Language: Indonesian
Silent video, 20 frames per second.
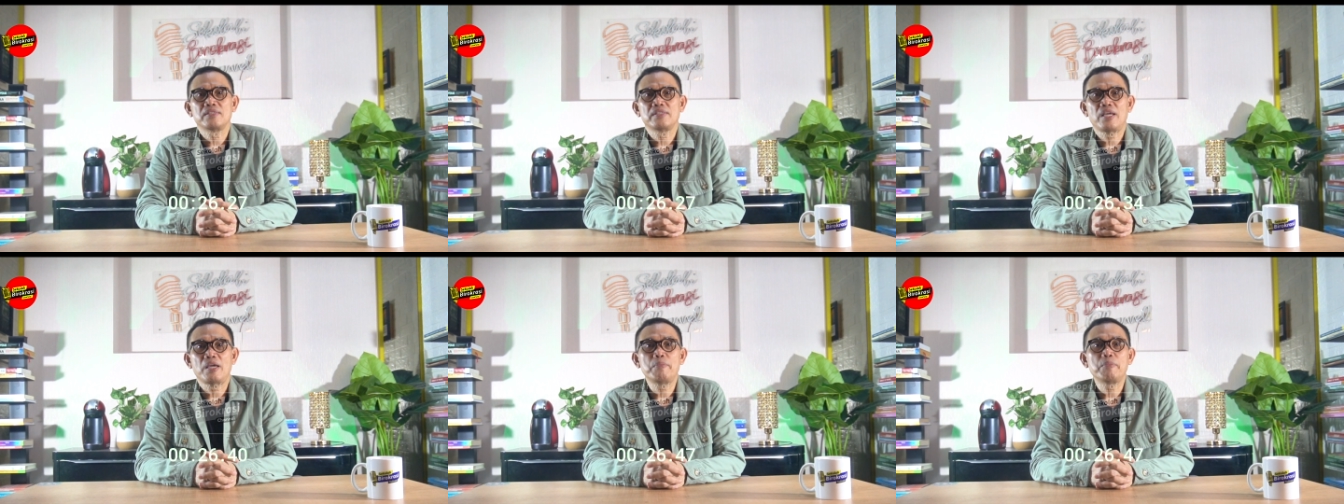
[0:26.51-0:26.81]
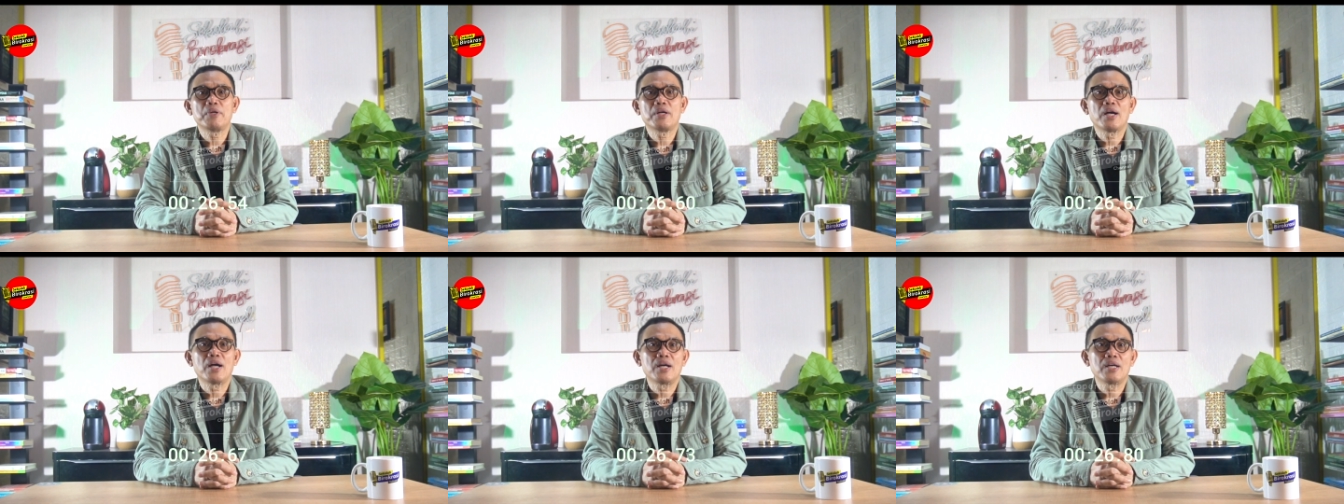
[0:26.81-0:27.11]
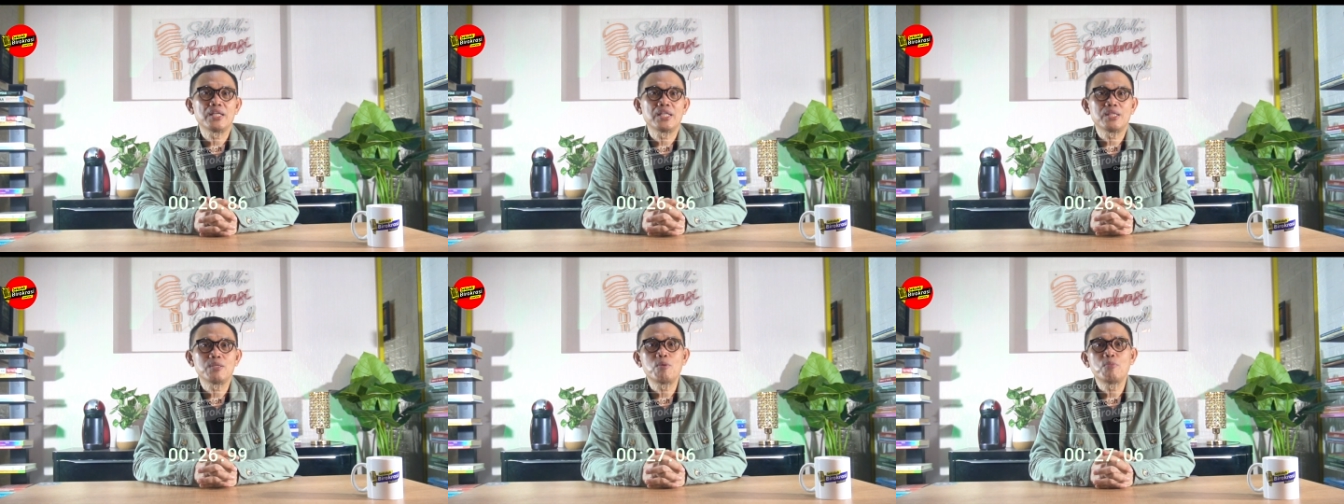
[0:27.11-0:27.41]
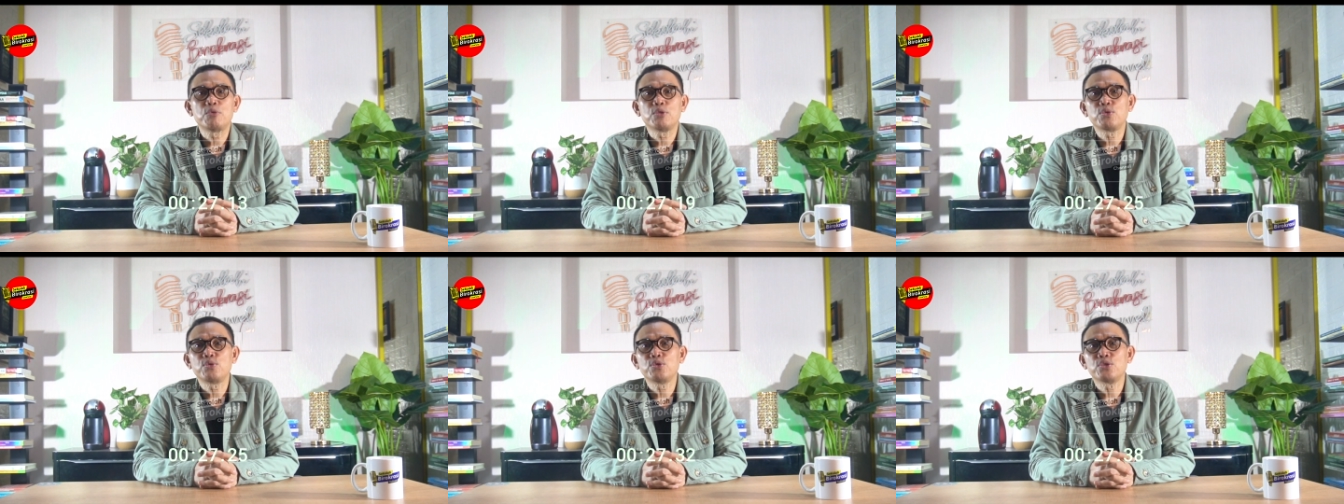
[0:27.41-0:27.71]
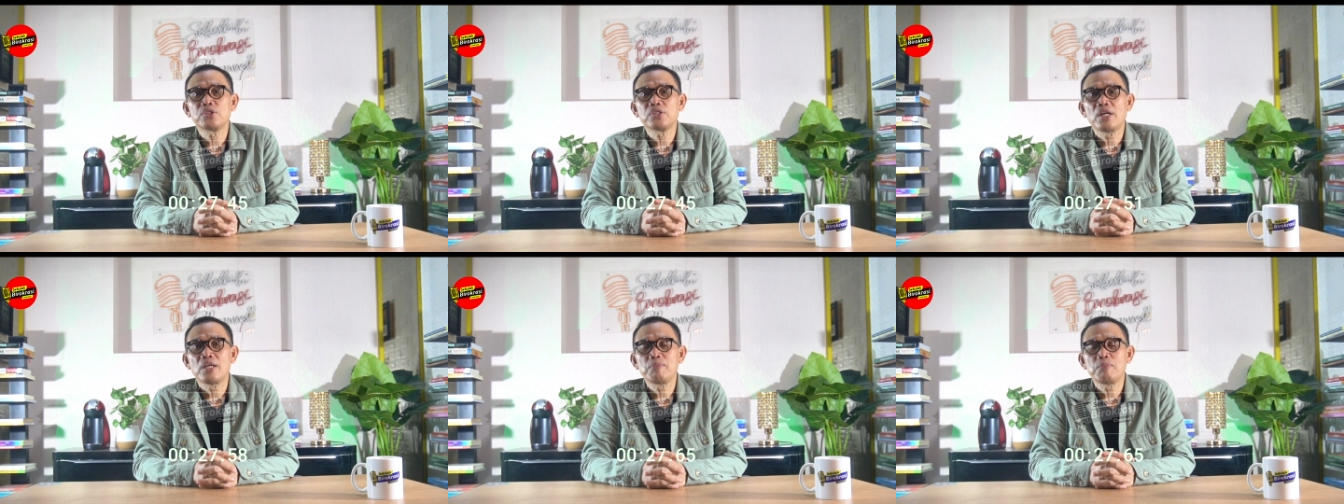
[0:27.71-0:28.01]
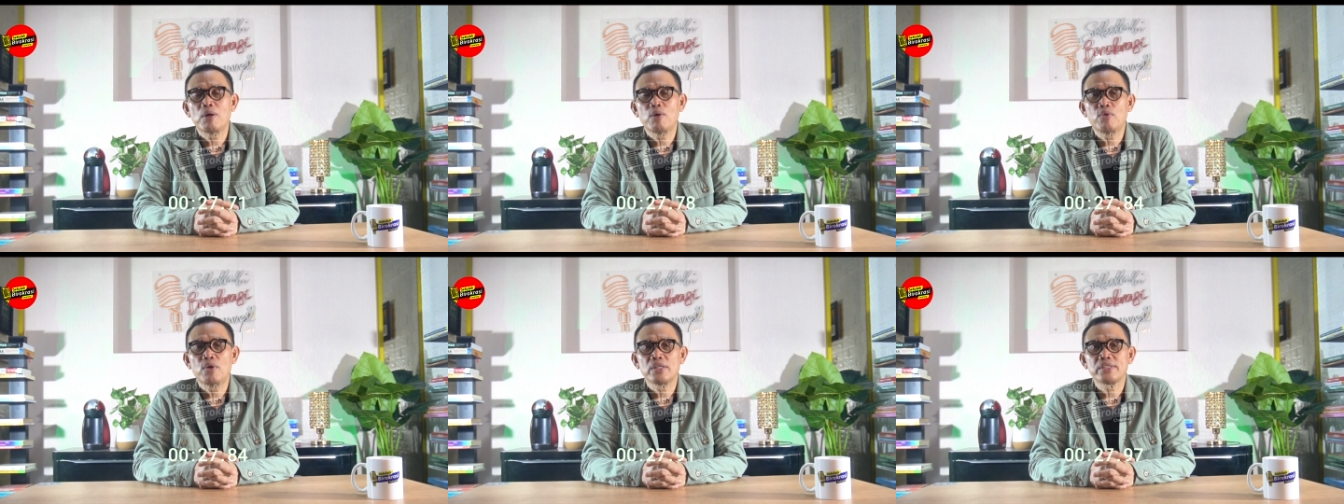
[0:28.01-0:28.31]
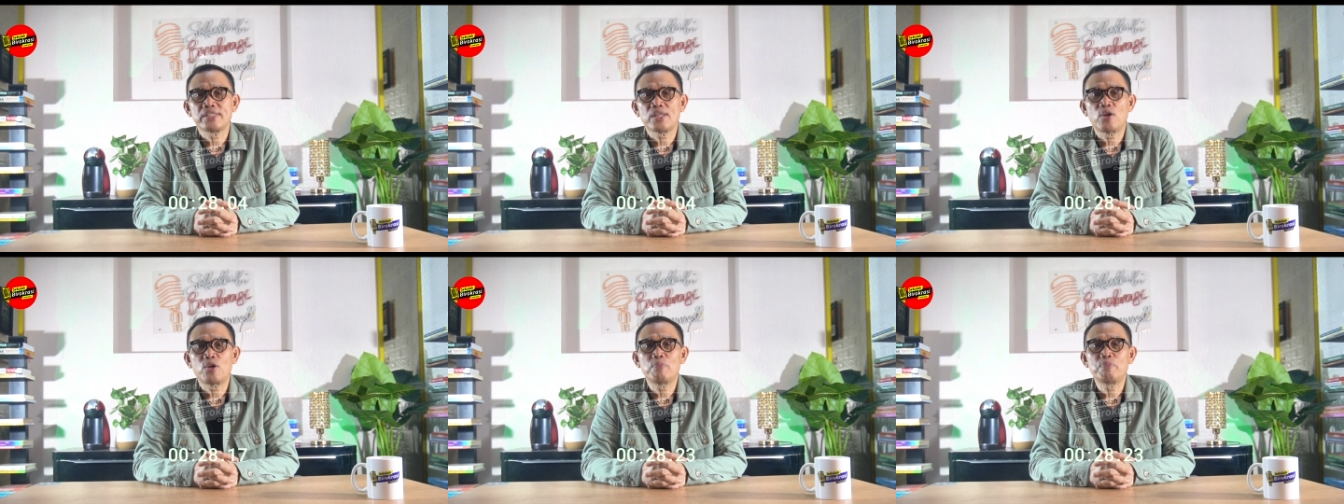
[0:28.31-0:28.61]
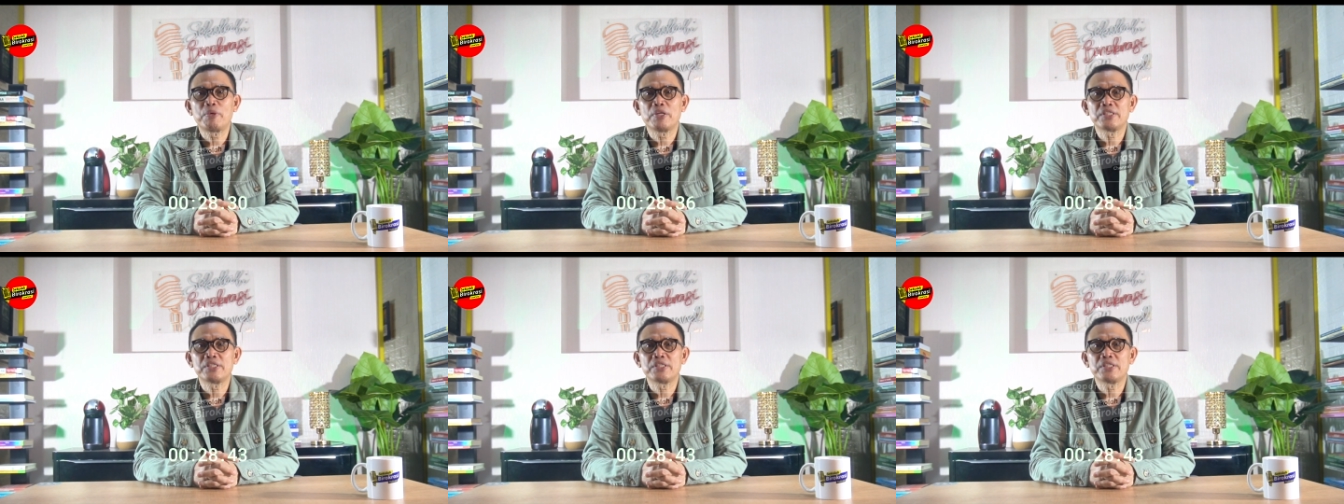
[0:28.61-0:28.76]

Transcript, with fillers: MK itu memutuskan bahwa calon